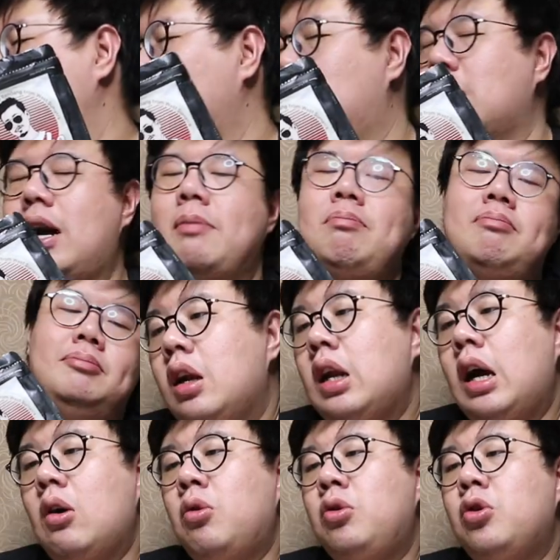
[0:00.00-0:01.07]
gram
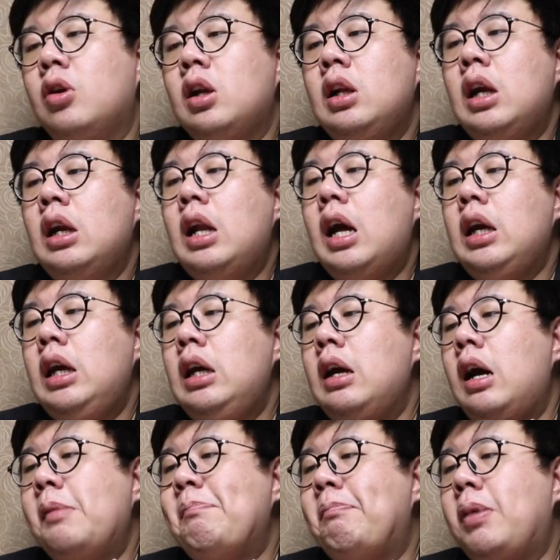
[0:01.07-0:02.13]
nah untuk rendang
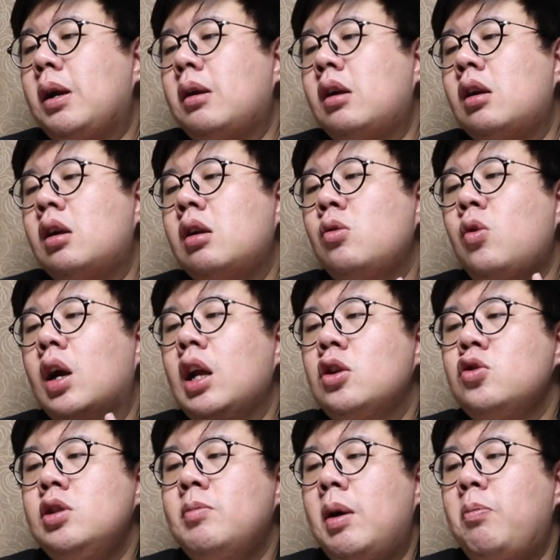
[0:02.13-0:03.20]
daging per
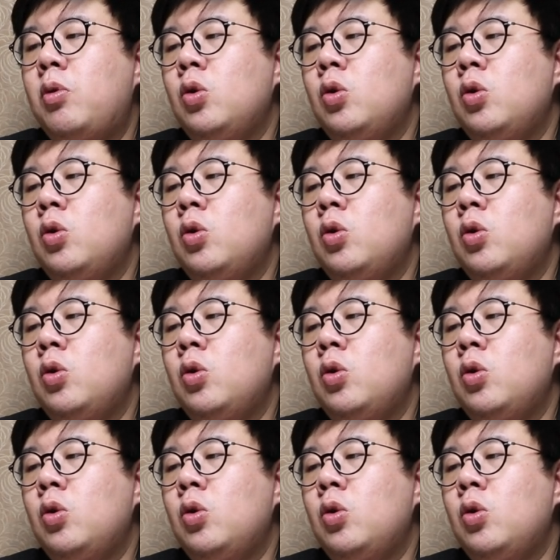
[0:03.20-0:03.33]
250